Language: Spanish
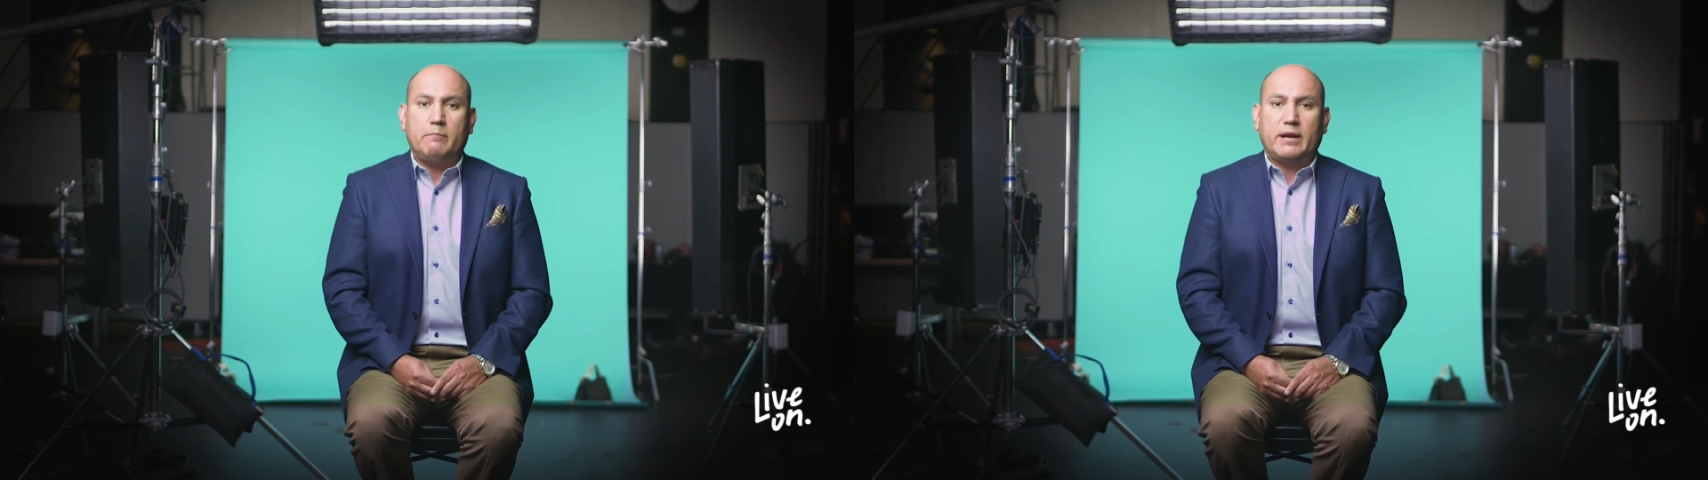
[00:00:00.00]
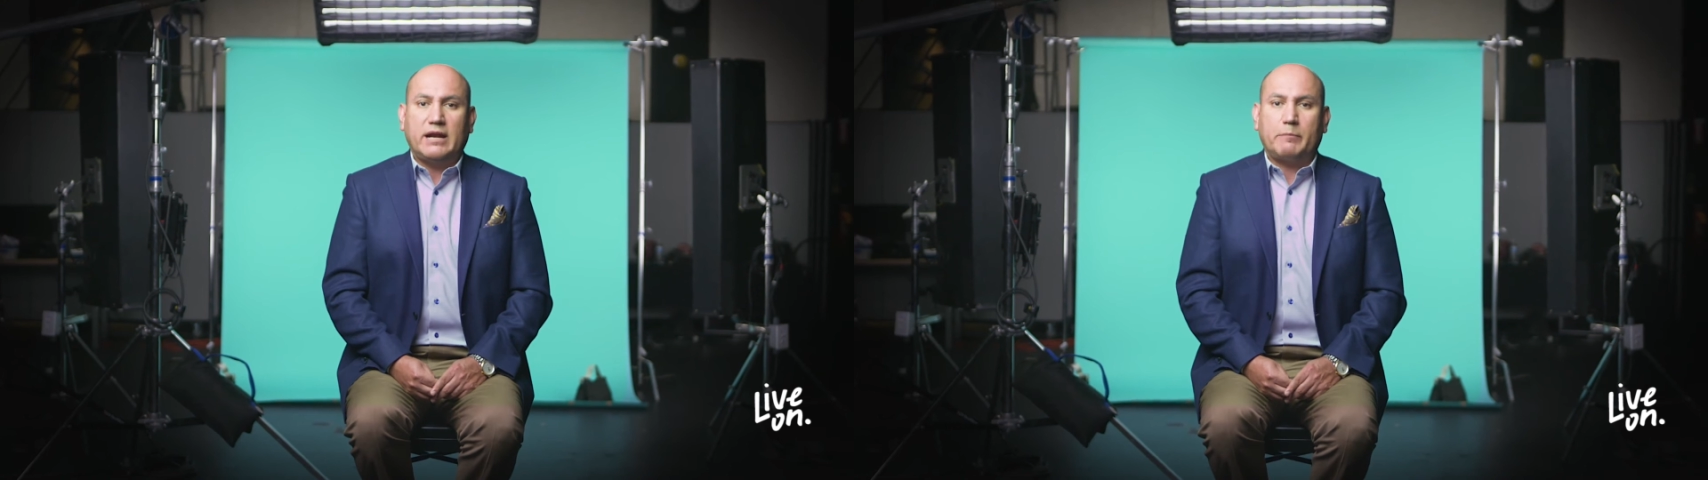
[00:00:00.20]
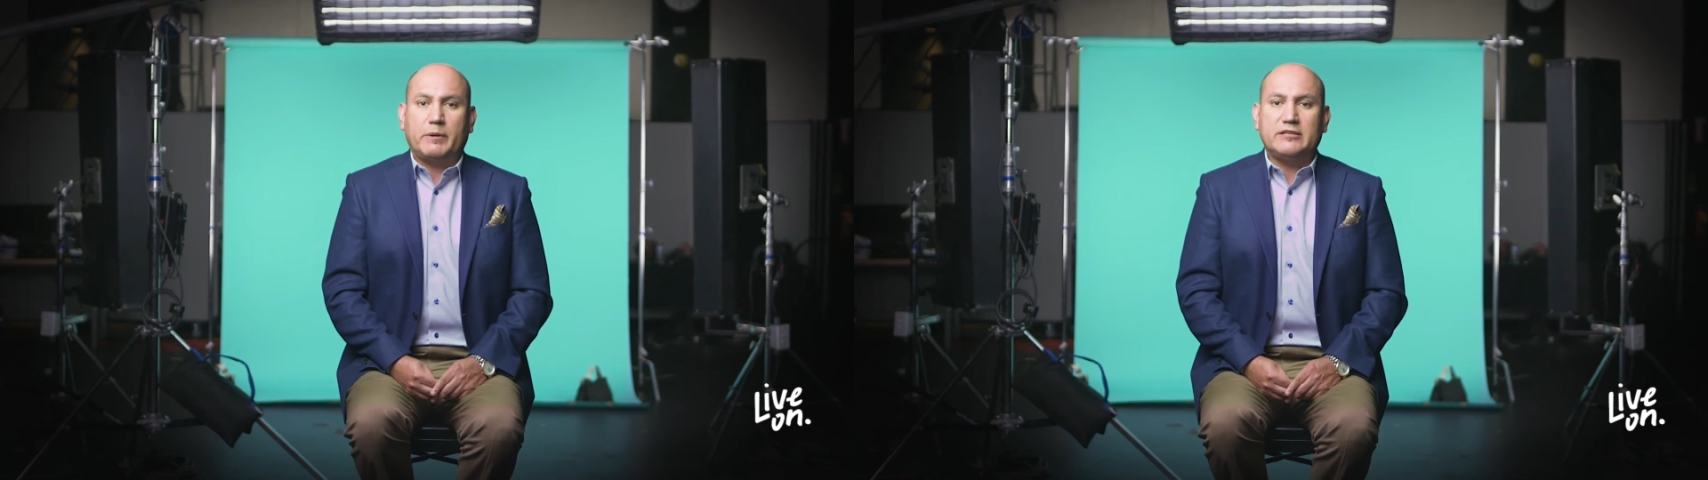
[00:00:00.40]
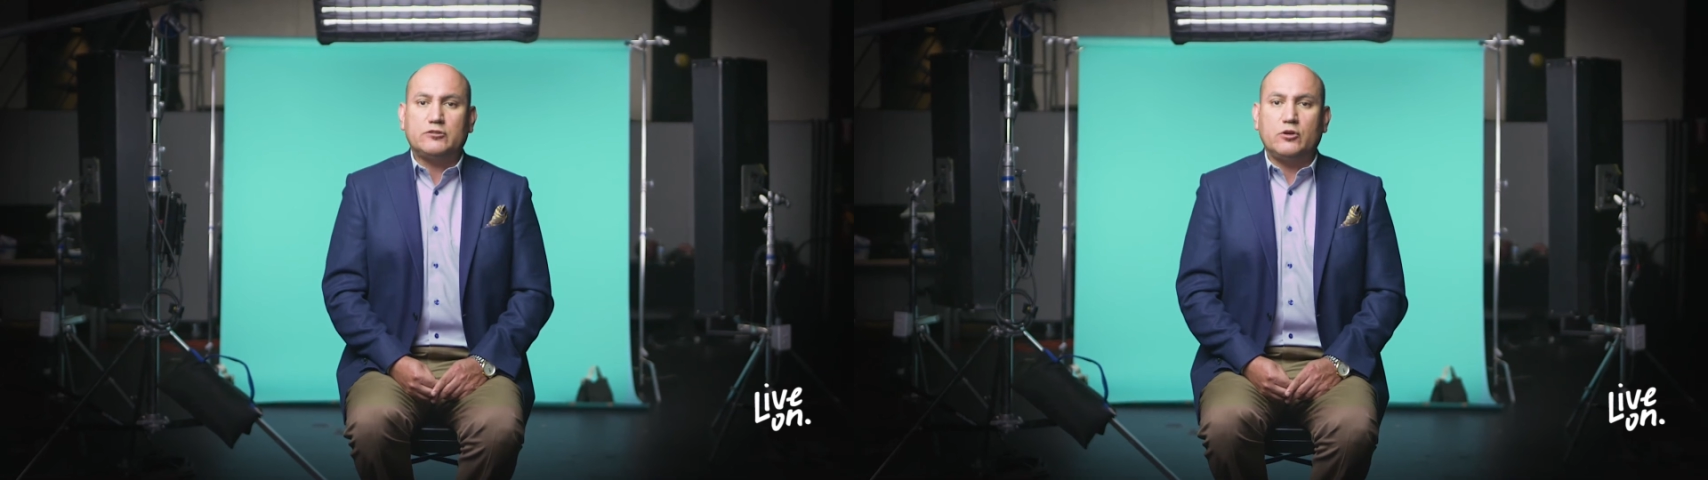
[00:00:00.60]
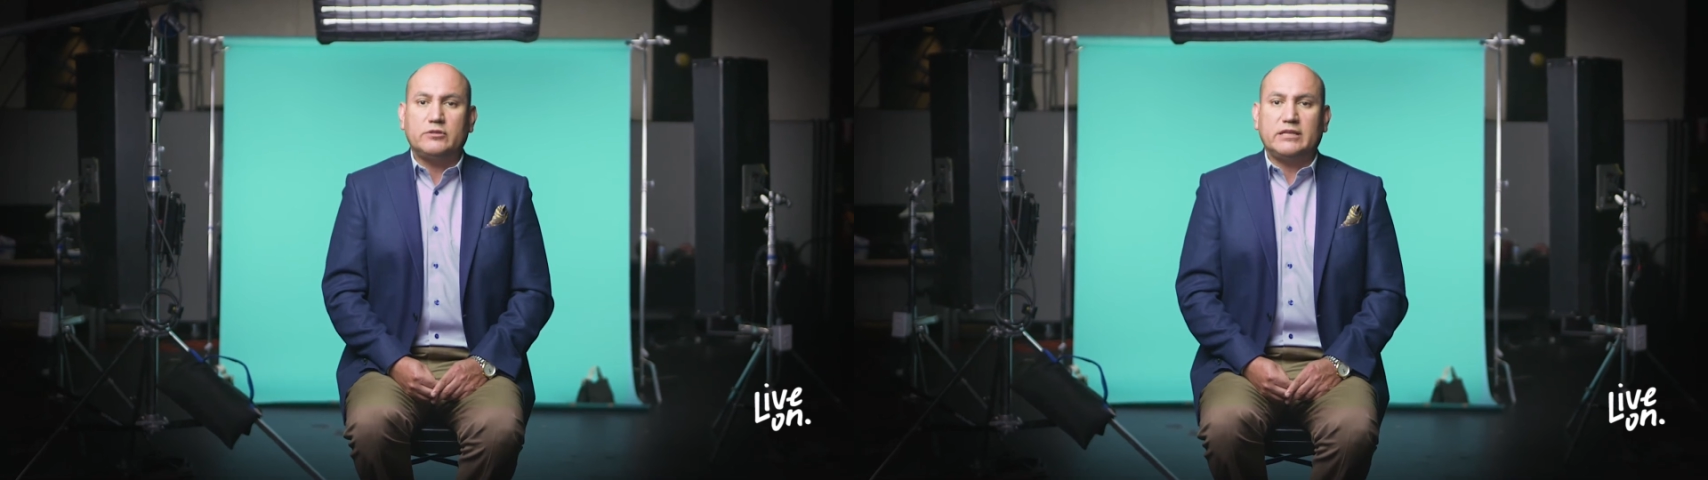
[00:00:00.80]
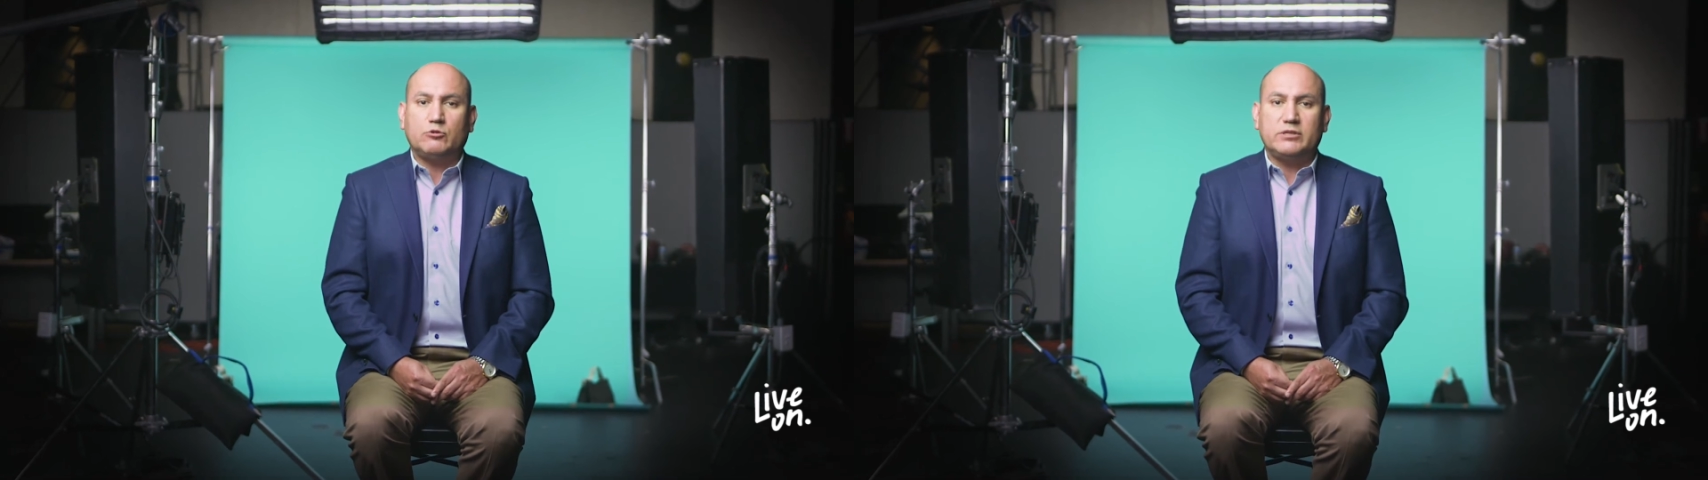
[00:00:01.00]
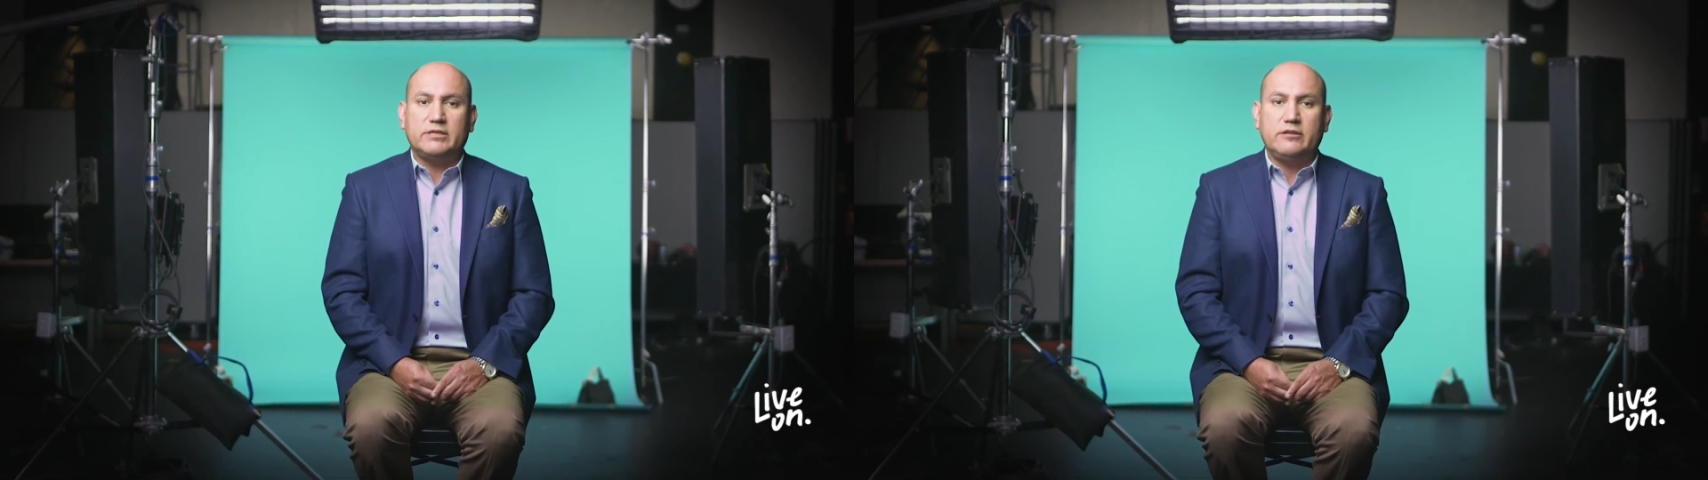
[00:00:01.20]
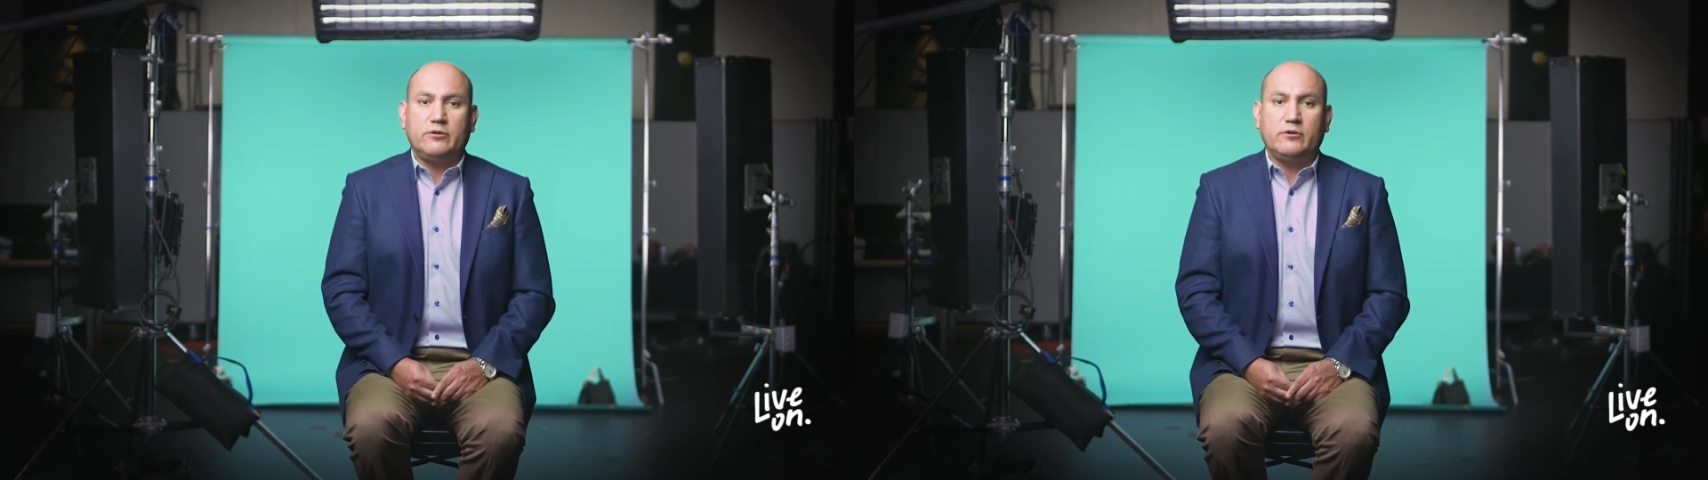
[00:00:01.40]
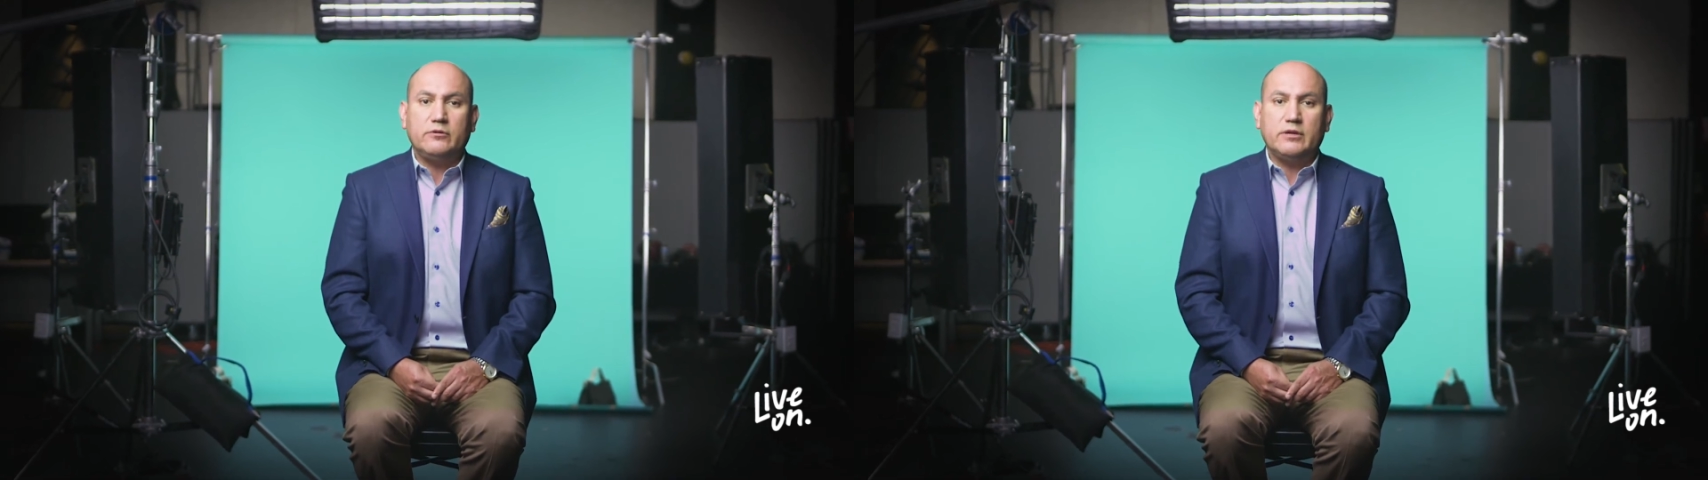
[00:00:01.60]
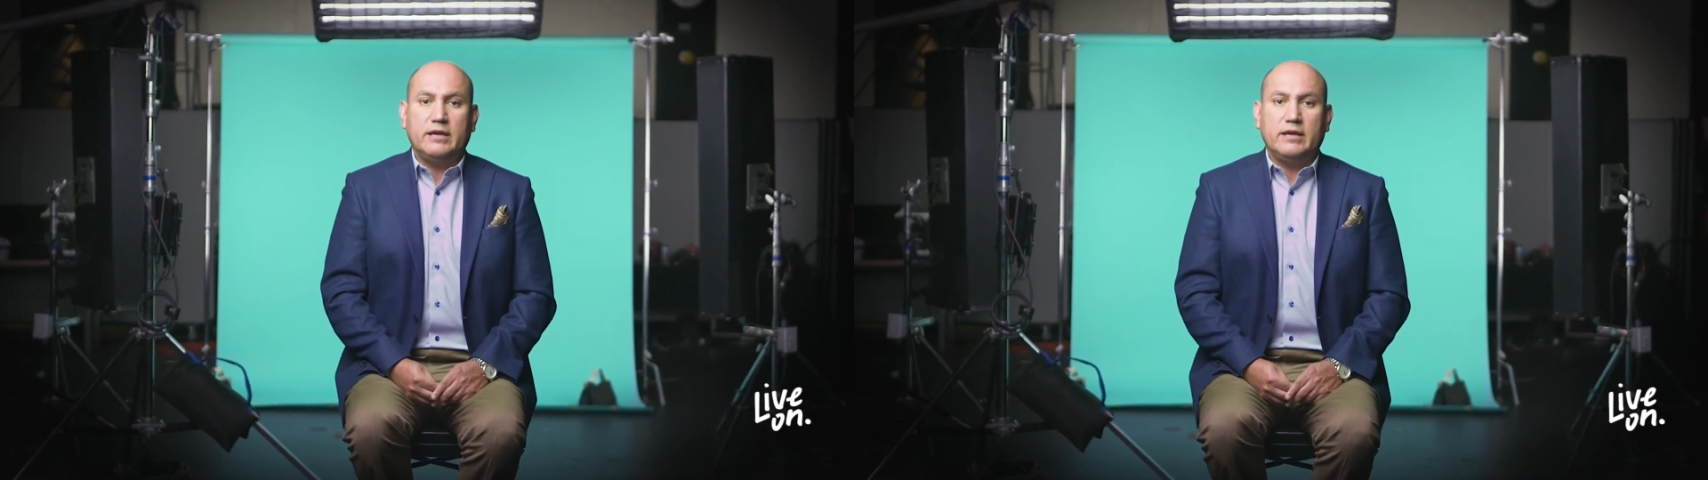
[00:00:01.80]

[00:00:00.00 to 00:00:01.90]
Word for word: para la prevención del suicidio